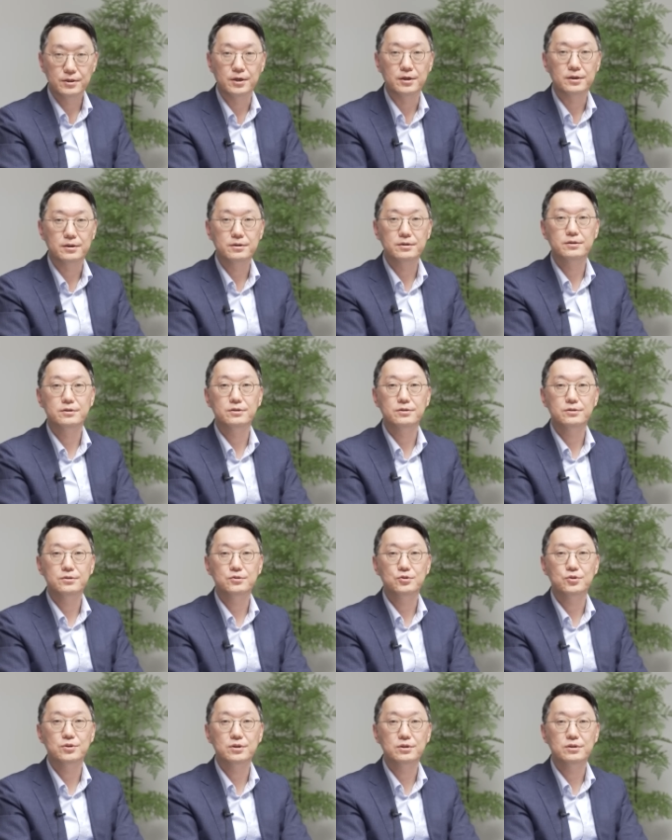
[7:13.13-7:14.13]
예, 그
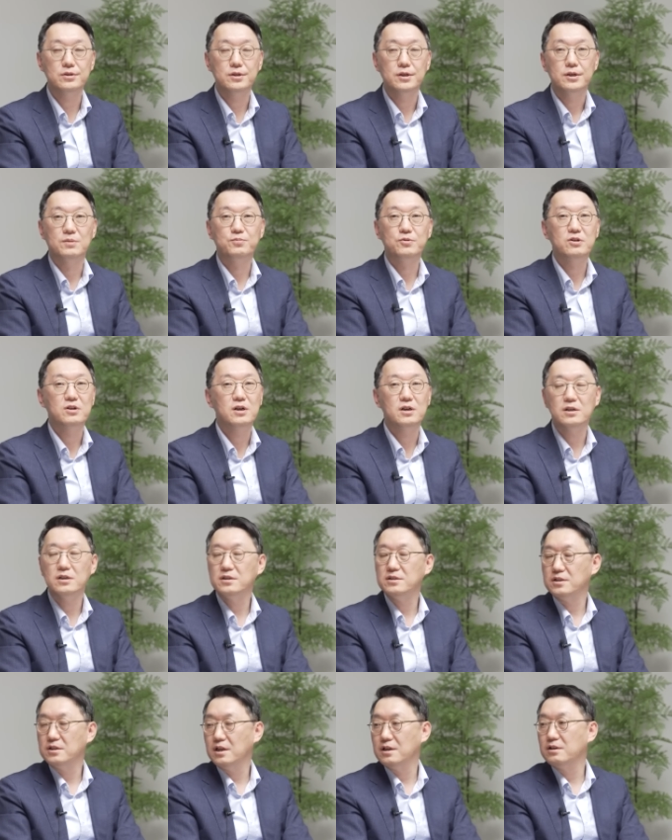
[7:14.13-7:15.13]
주식은
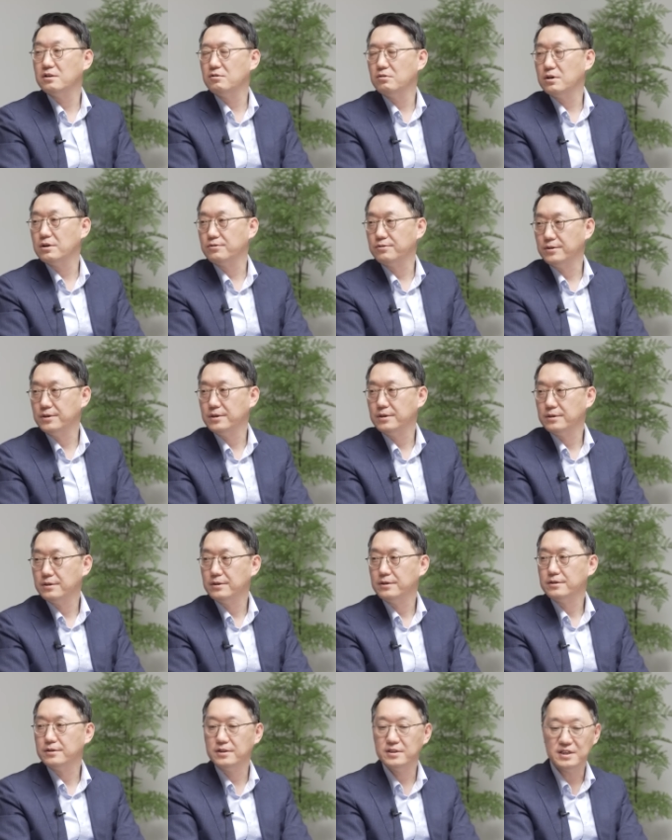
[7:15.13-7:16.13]
급등하지는 않을 것 같고요.
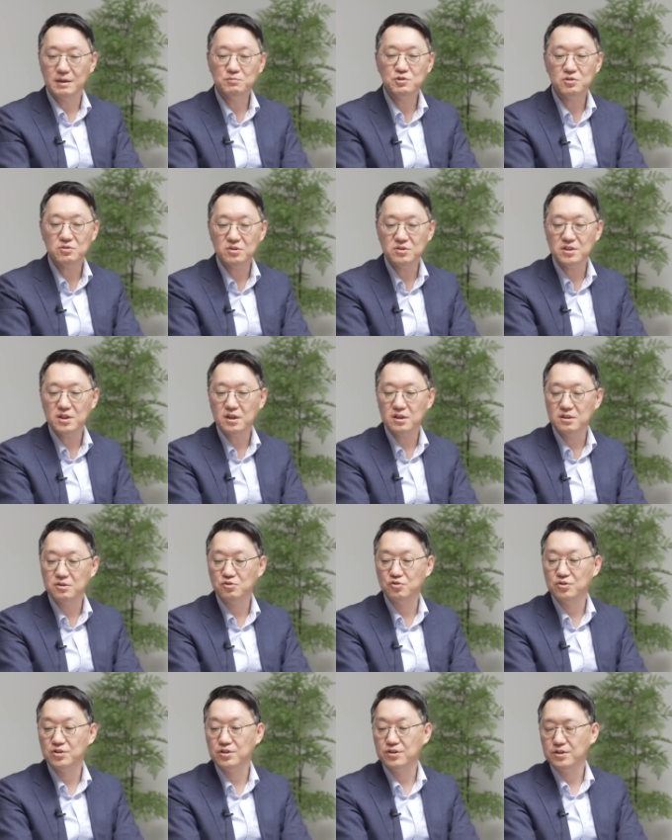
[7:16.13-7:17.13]
네. 그냥 삼성전자 같은
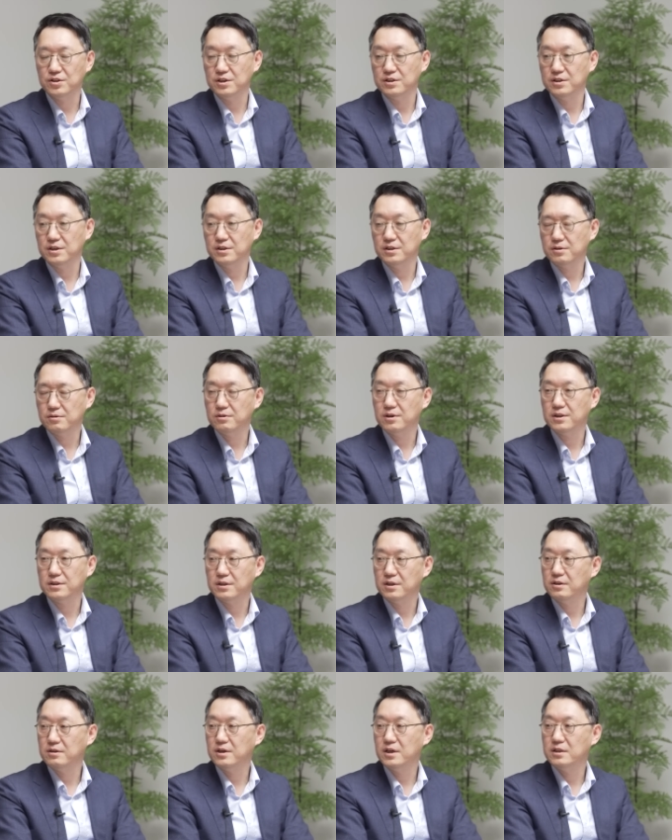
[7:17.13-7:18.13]
주식이 될 것
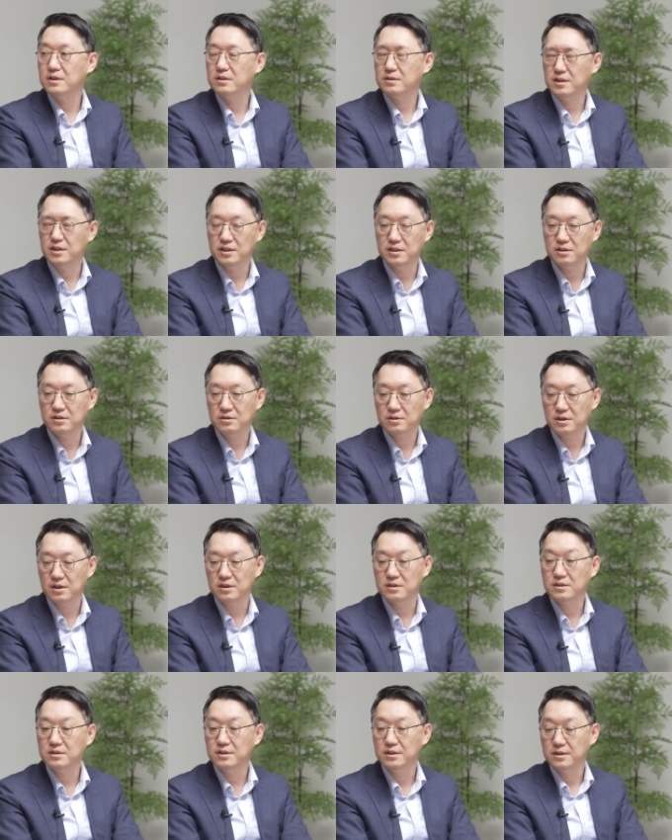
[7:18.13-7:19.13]
같아요. 한 음.
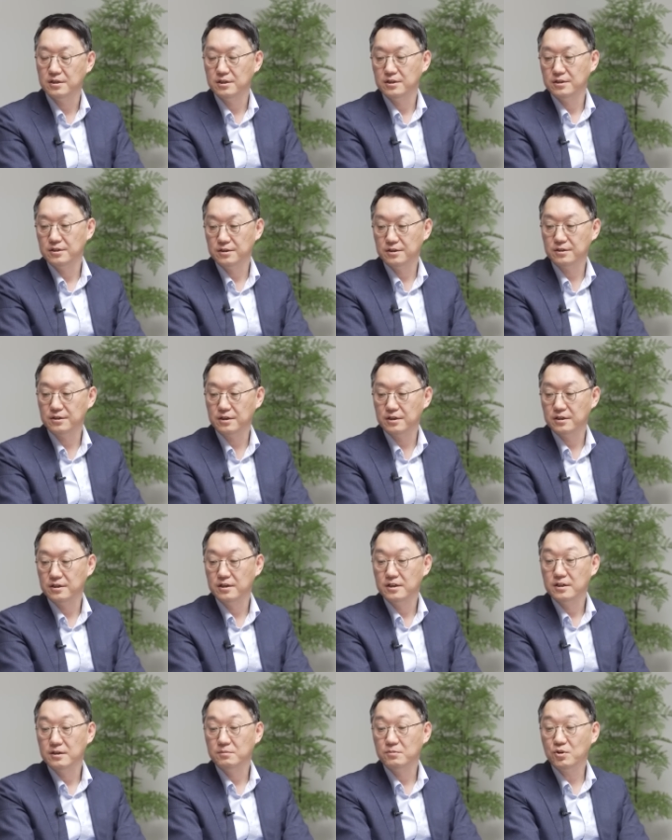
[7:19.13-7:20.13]
2년간은 네. 이렇게
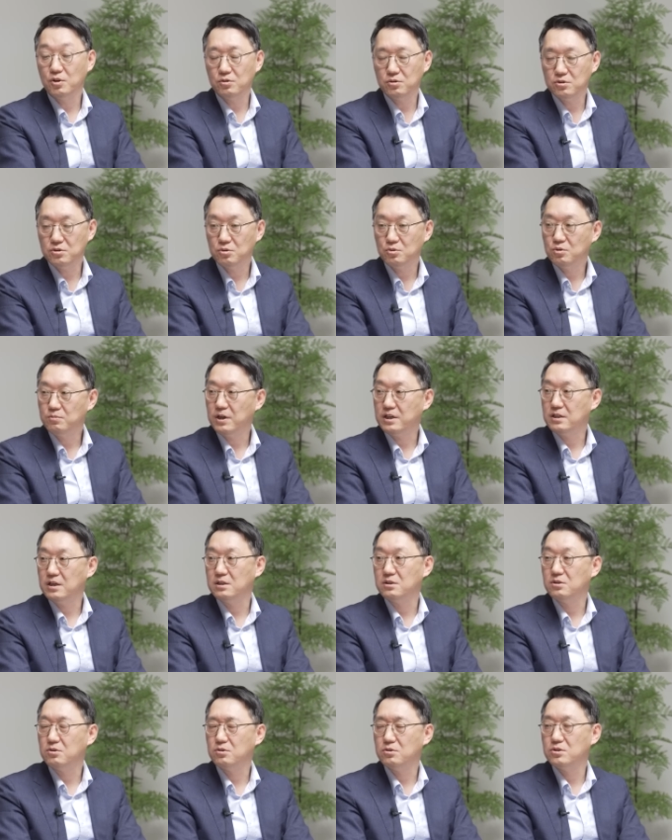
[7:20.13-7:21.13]
떨어져도 많이
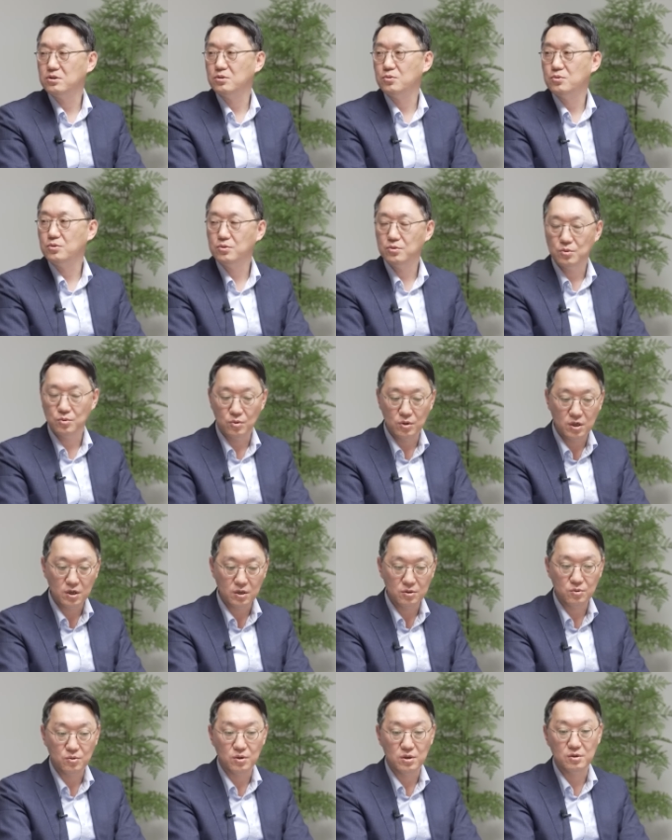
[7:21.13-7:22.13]
안 떨어지고
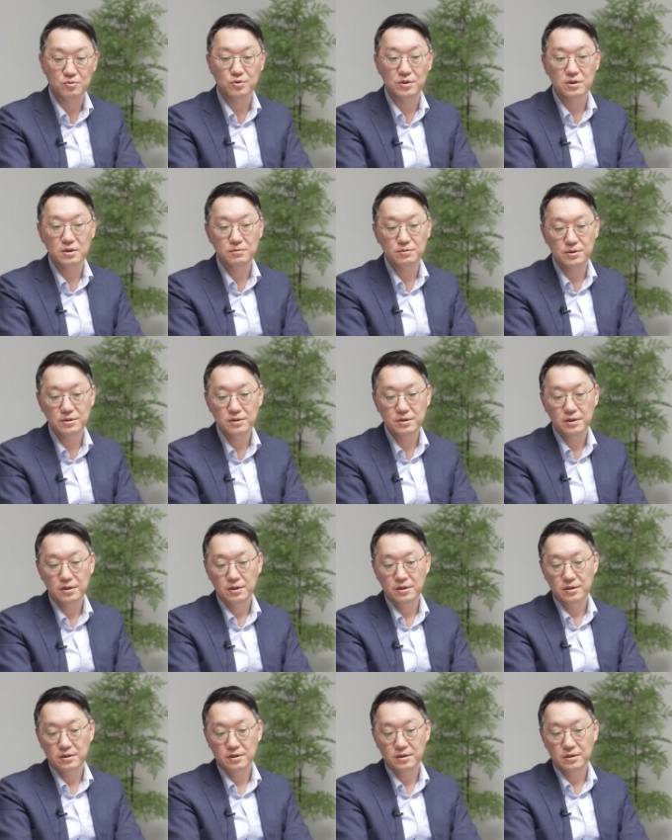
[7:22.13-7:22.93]
올라가도 올라가. 고 왜냐면은